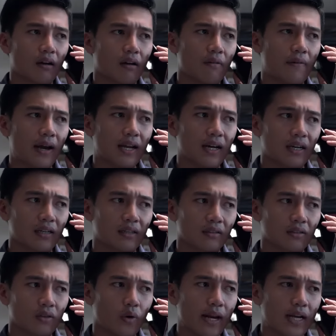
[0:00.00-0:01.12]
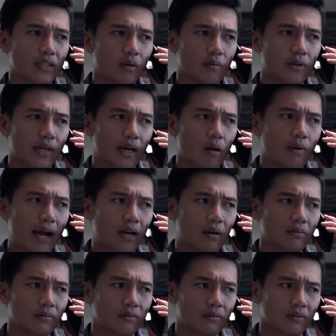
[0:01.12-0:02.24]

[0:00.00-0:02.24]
Có phải là cô ấy đang sống người đàn ông khác không?